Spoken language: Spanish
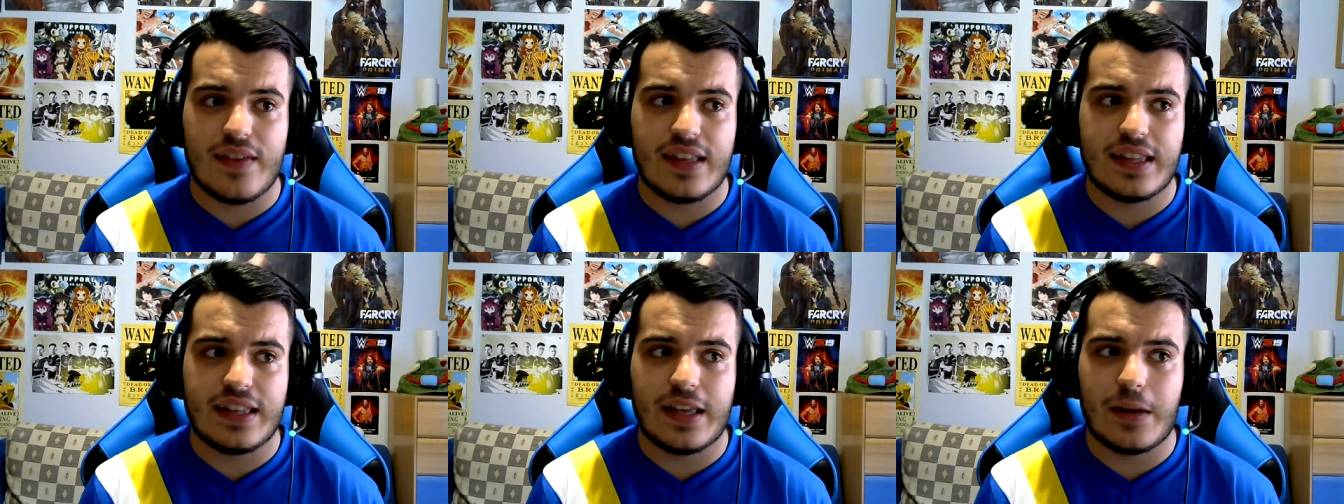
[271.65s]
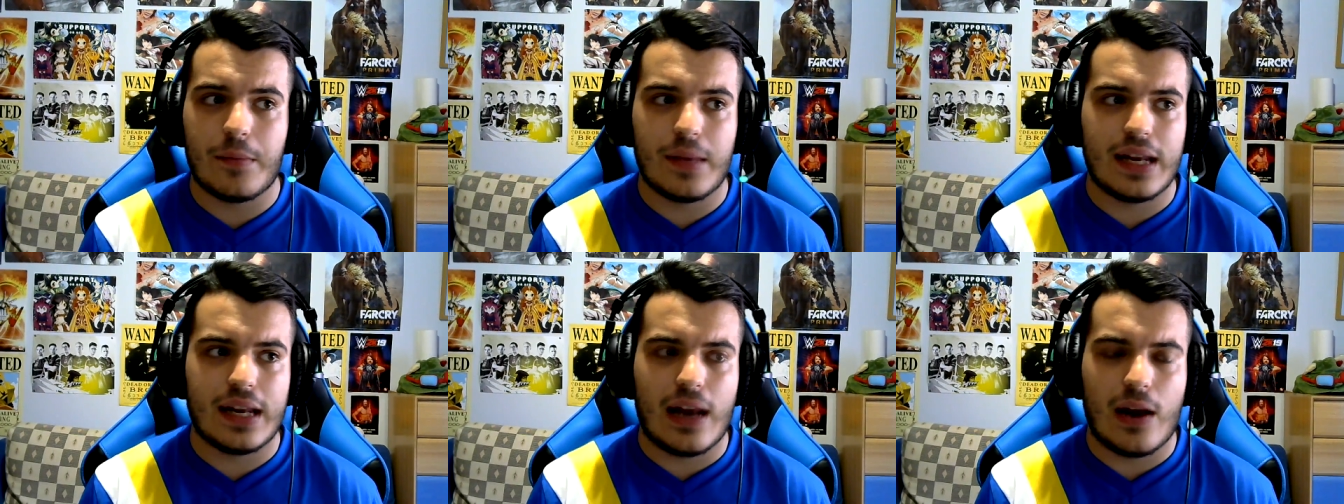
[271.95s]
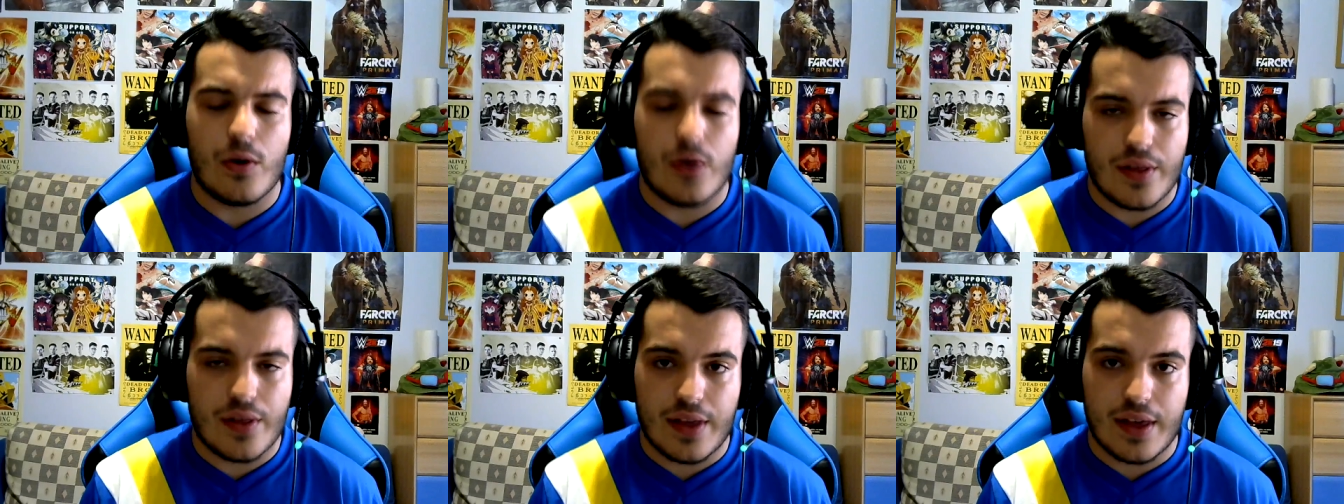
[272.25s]
determina a
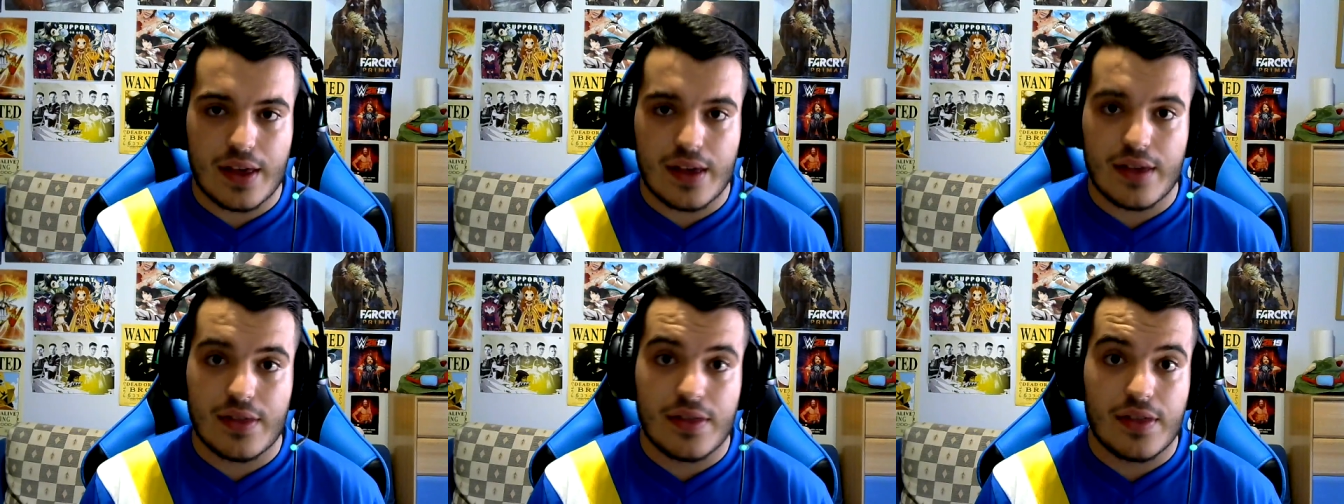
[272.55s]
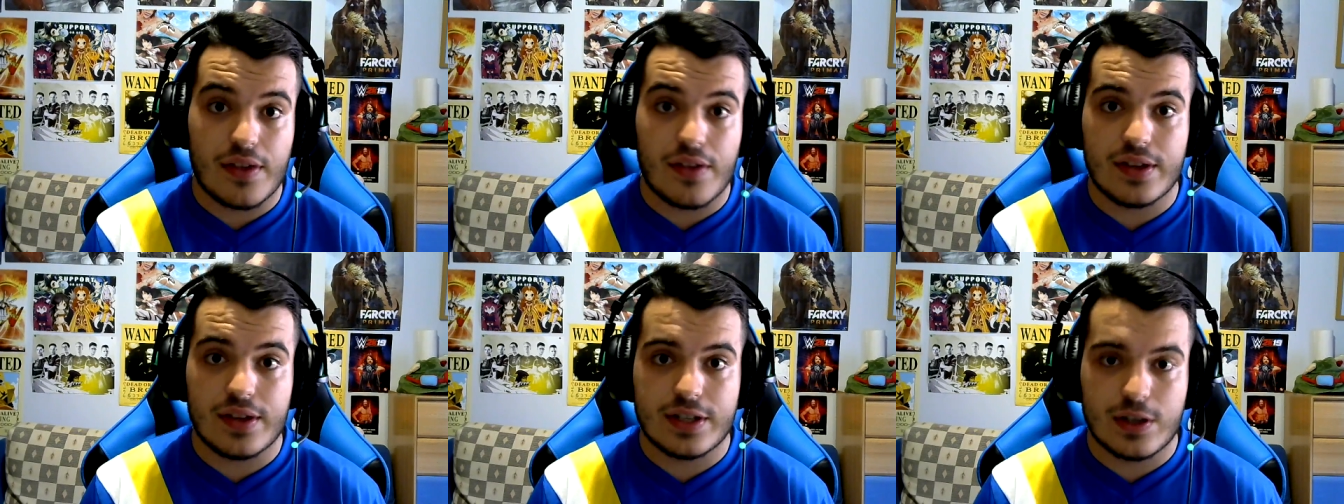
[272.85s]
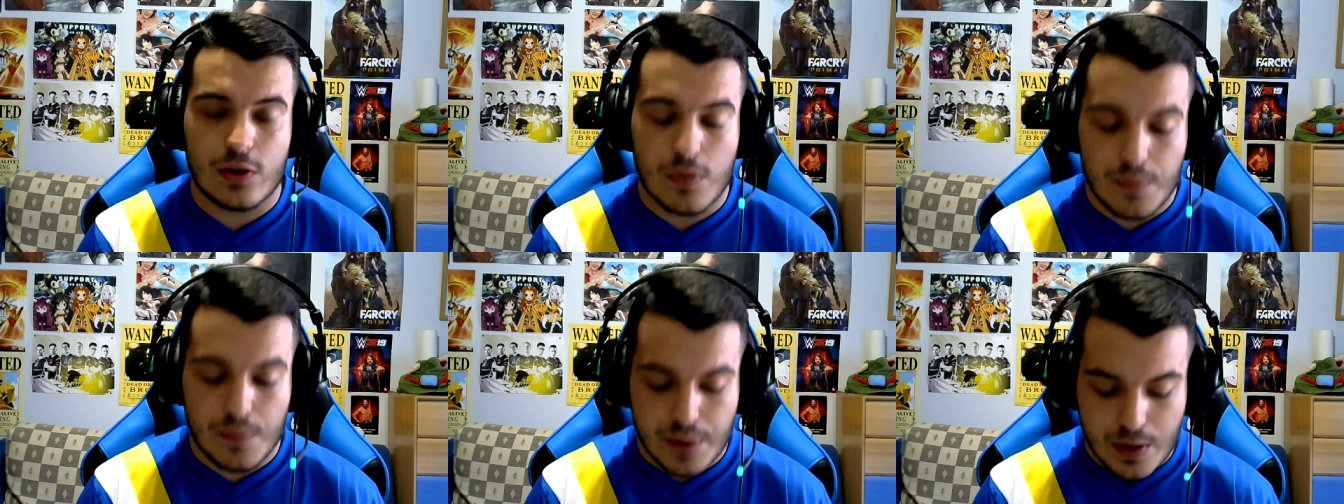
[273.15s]
la hora de decidir
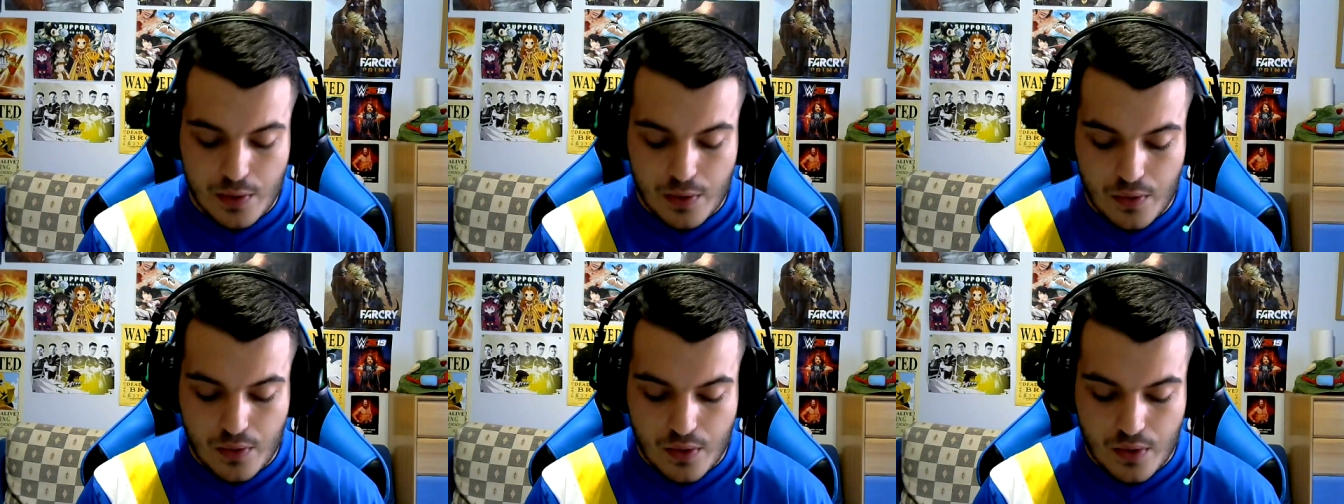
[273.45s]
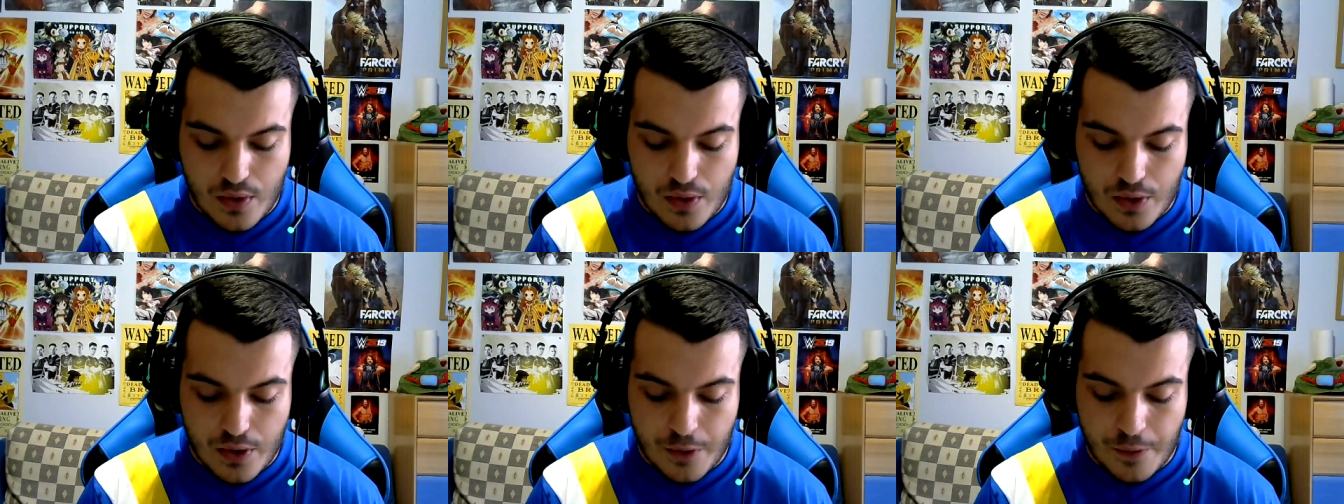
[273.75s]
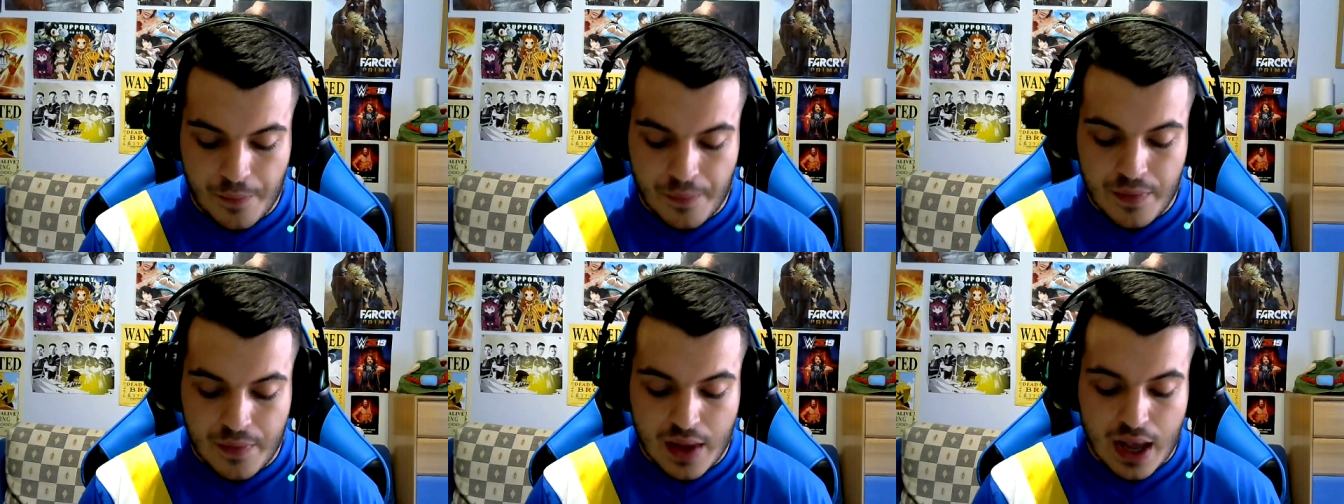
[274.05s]
si comprar un juego o no.